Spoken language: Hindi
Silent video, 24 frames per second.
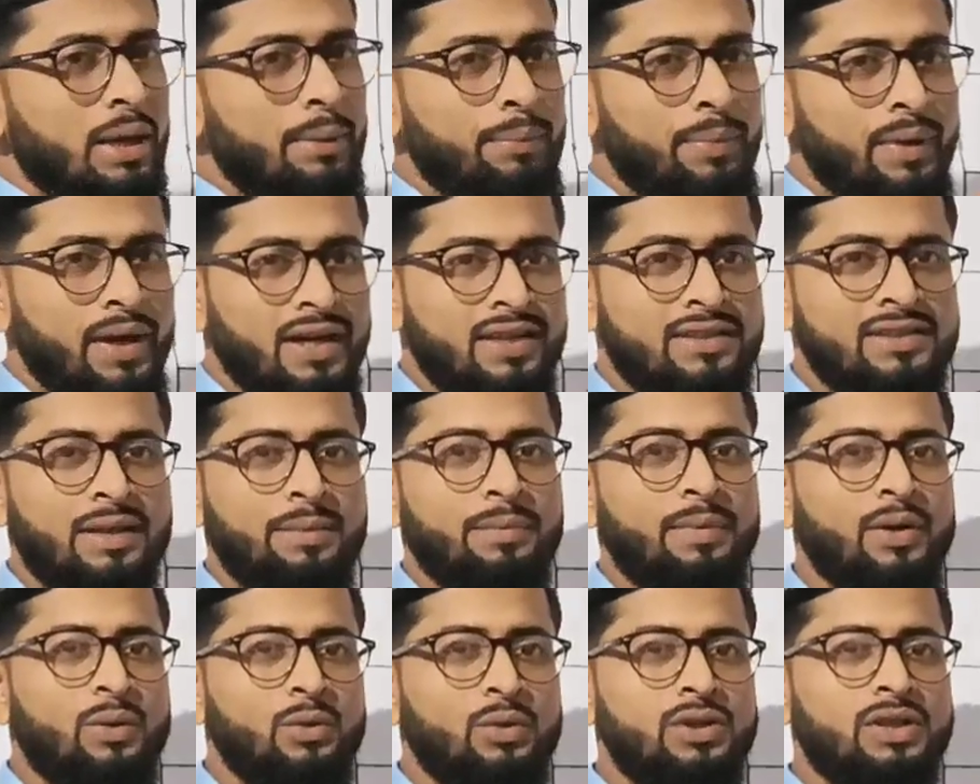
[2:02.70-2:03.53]
उस टाइम पे
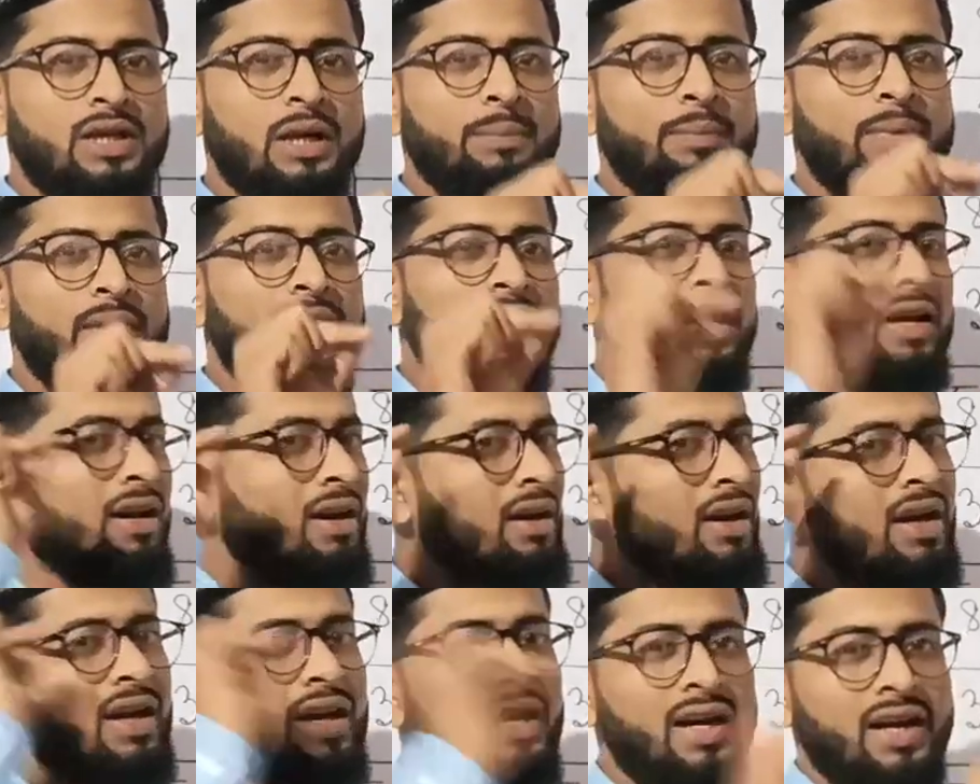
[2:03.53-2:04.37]
एग्जाम के उस टाइम पे अगर
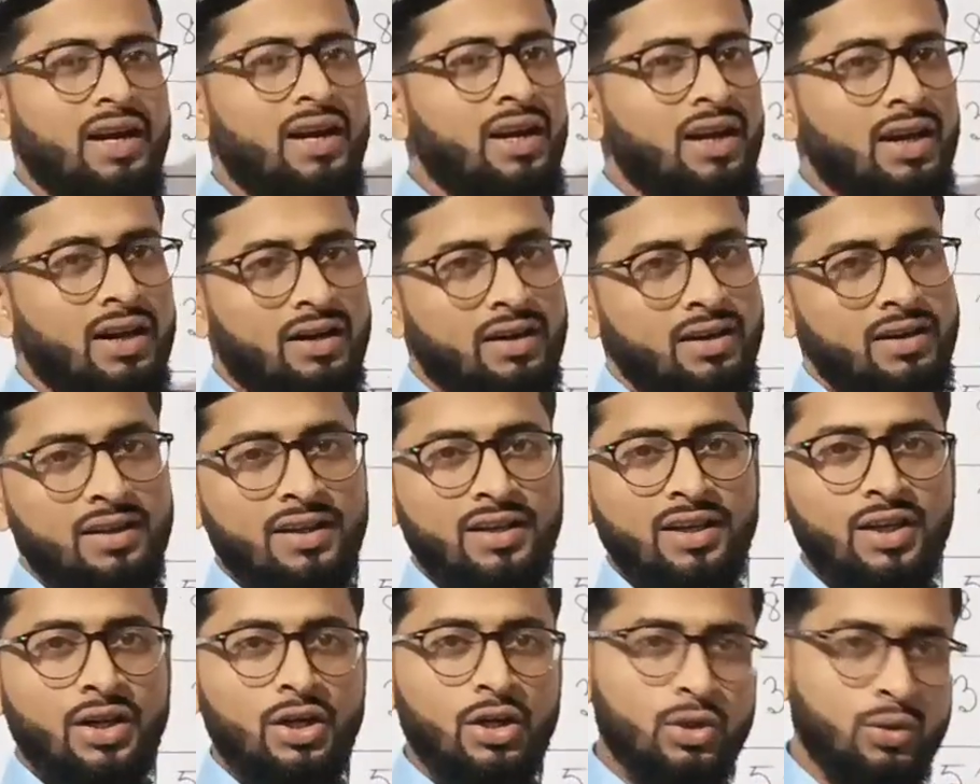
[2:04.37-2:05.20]
क्लिक कर गया
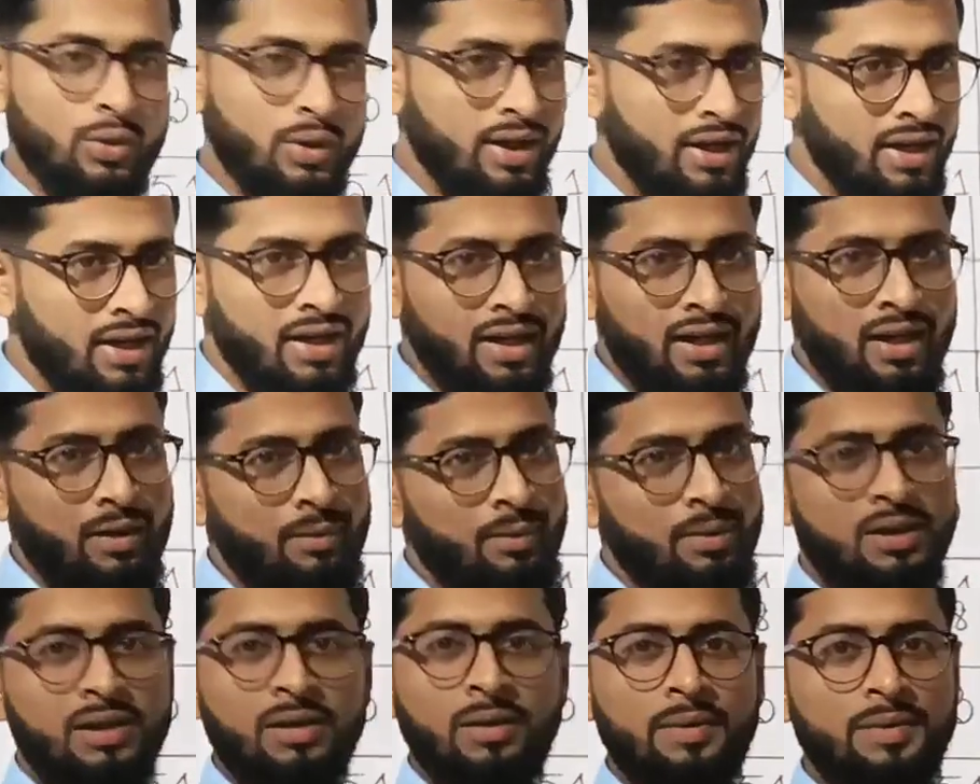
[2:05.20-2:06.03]
तो कर
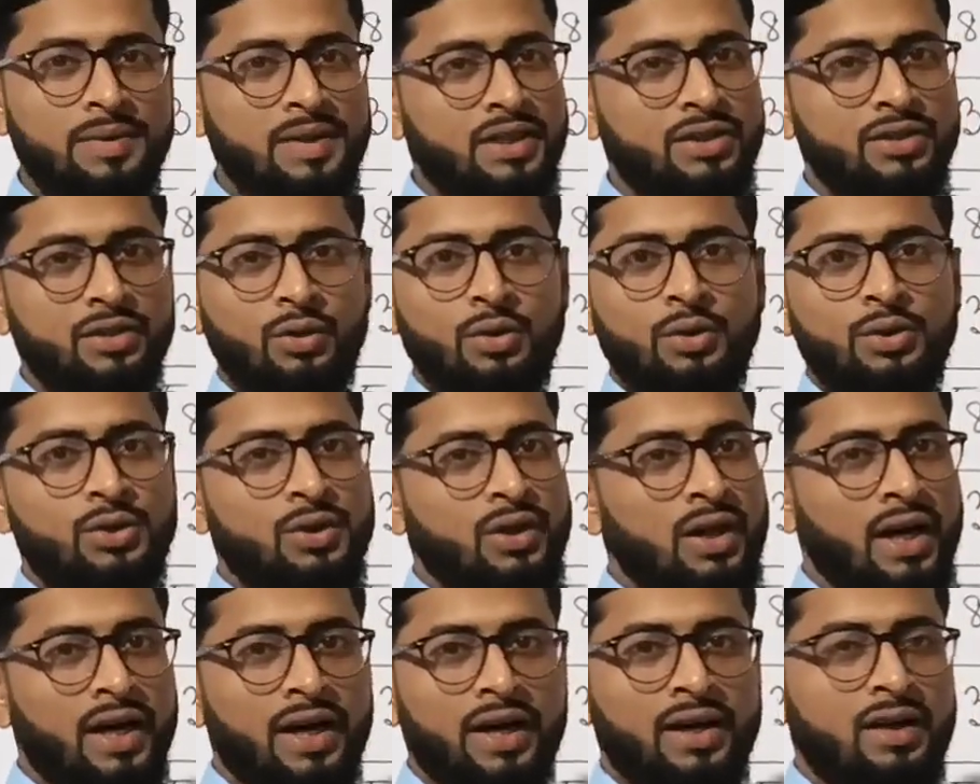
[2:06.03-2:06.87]
गया मतलब आपका
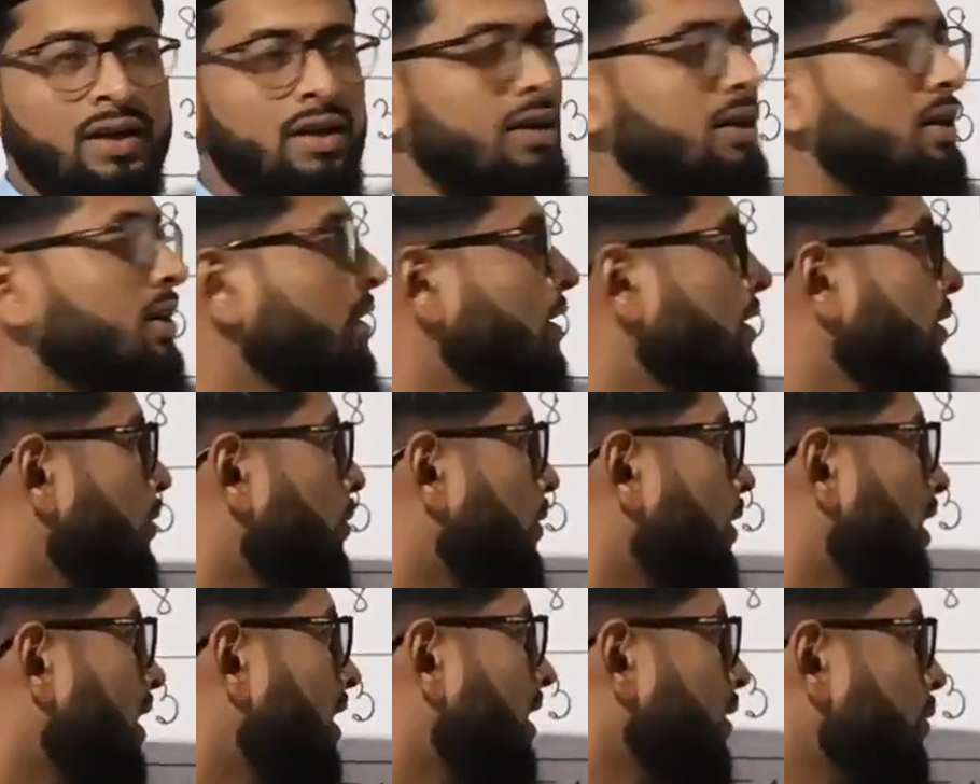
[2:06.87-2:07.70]
सोल्यूशन आ गया
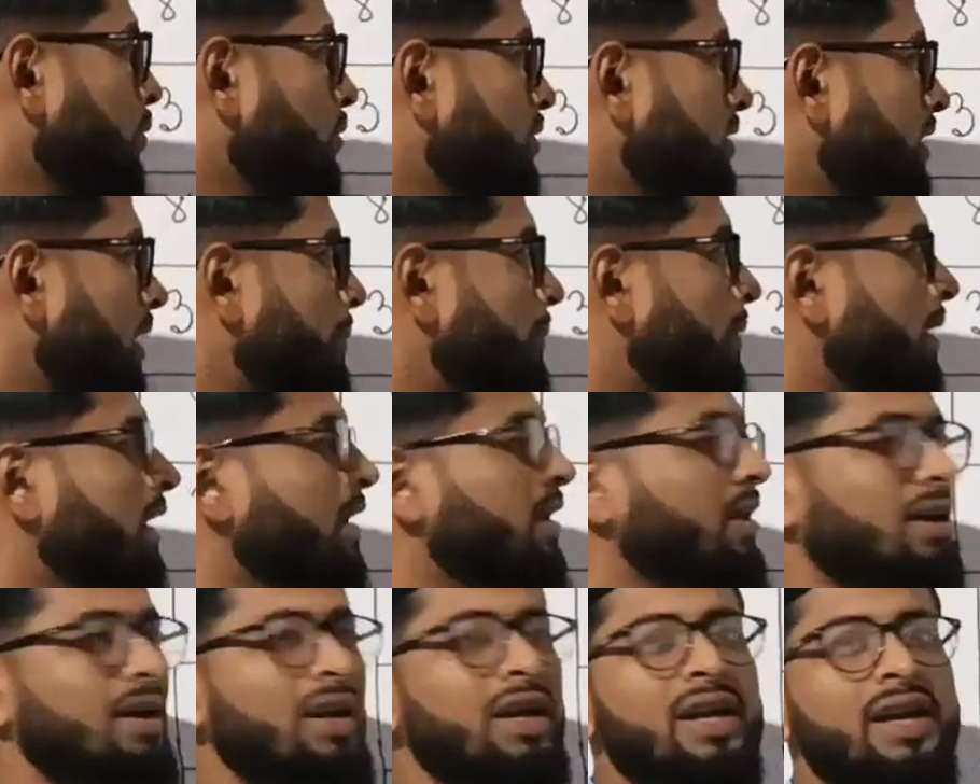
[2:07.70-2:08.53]
और अगर उस टाइम पे
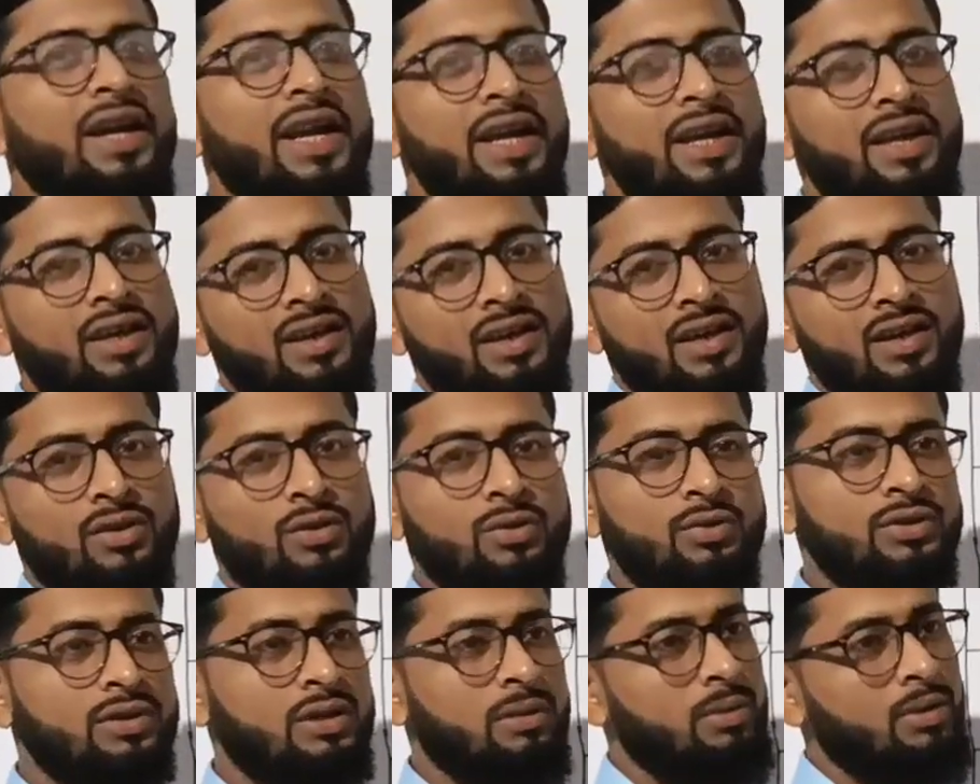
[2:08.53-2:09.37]
अगर क्लिक नहीं किया
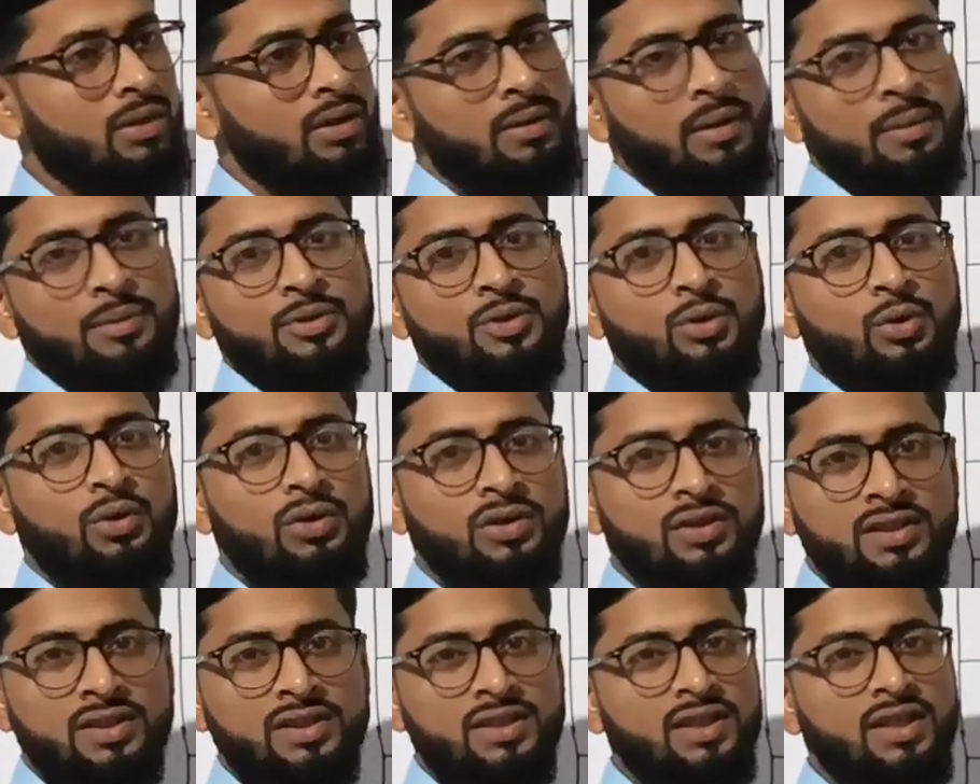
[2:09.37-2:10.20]
तो उसका मतलब आप
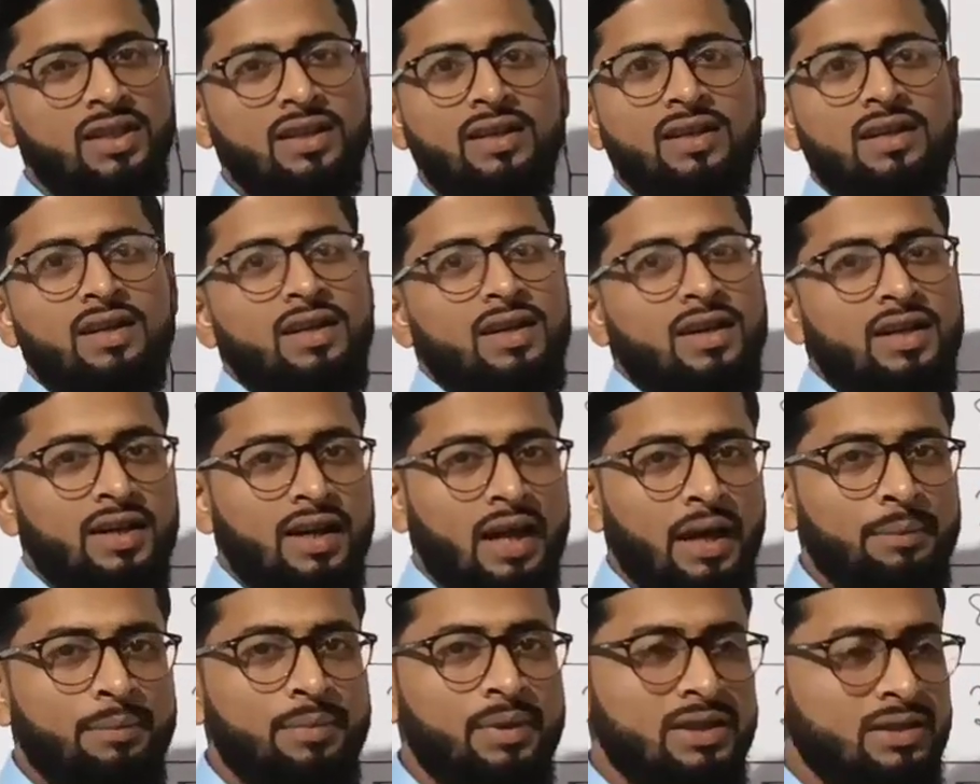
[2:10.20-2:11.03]
छोड़ दीजिए
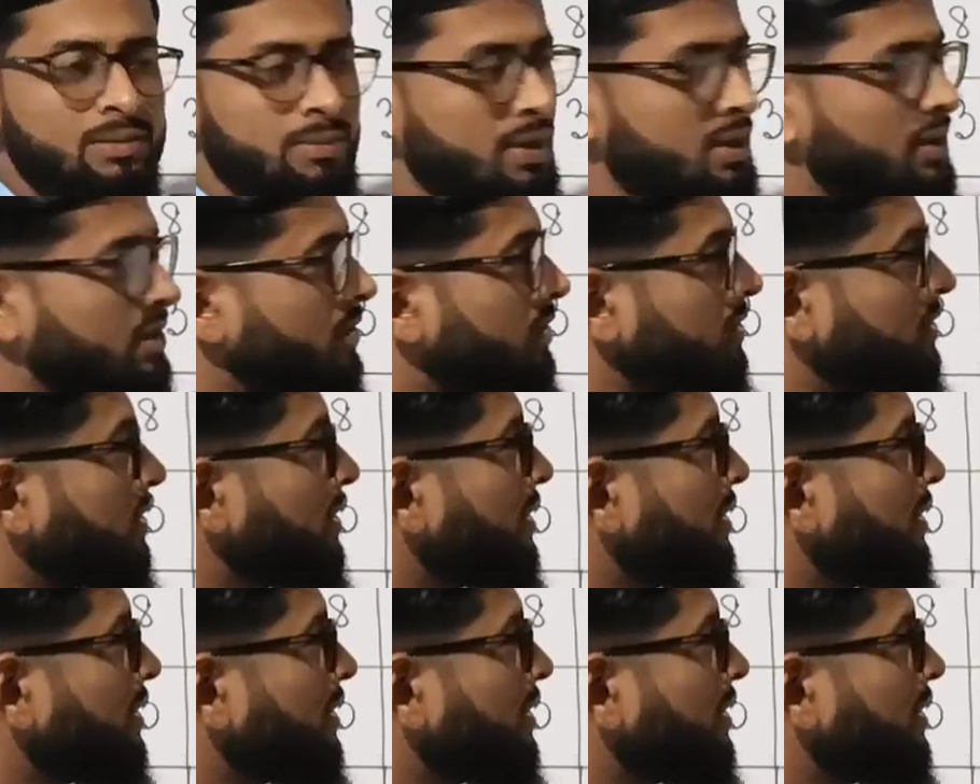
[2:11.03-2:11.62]
टाइम पास मत